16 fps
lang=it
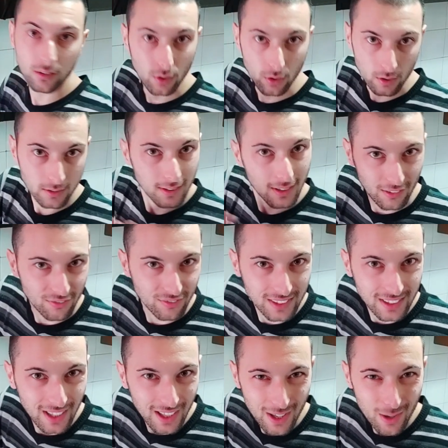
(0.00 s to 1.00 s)
torta alla
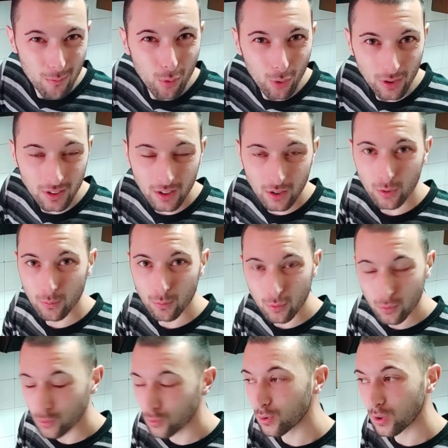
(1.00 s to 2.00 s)
fine è buona
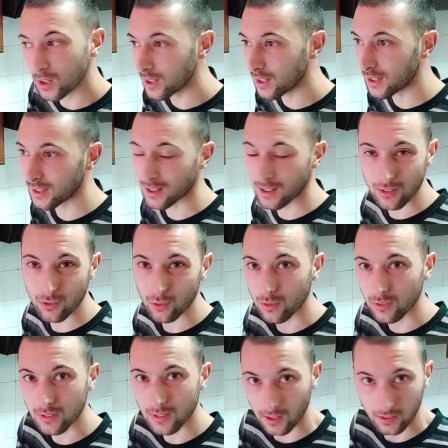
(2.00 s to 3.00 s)
comunque e il
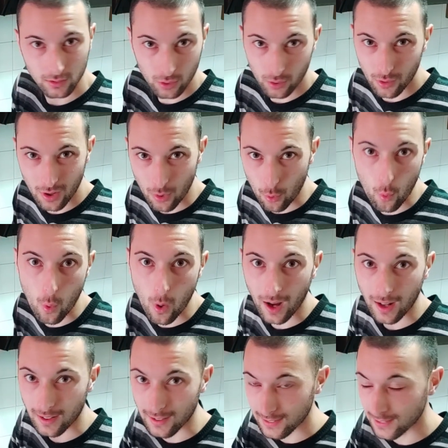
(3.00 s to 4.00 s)
risultato è
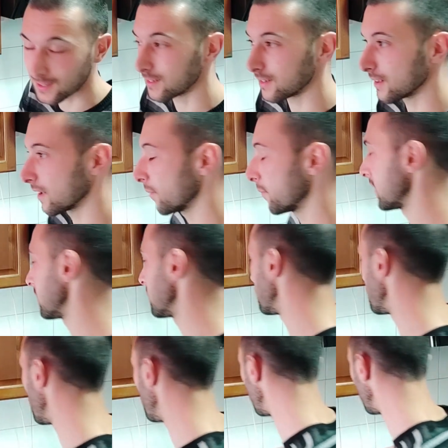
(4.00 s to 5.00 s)
uguale
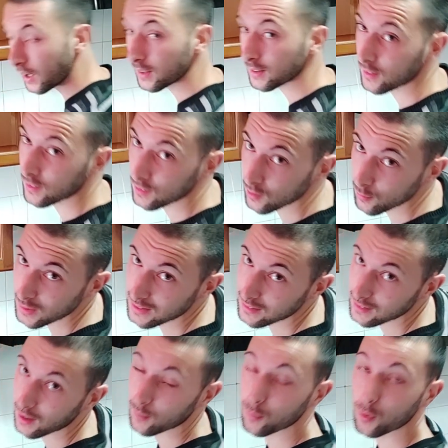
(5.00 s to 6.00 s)
esteticamente. Adesso
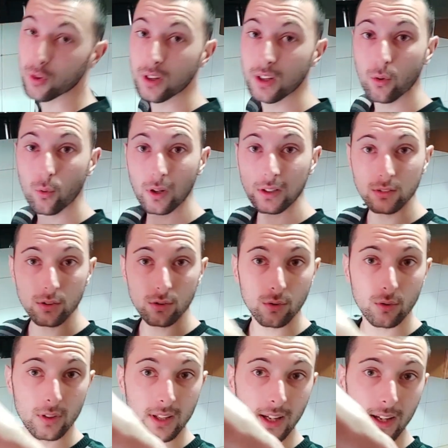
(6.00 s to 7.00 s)
mettiamo i 4
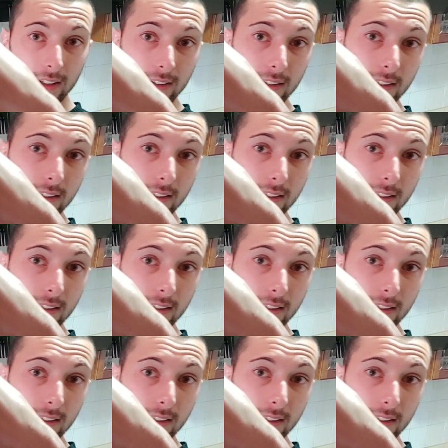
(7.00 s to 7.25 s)
cucchiai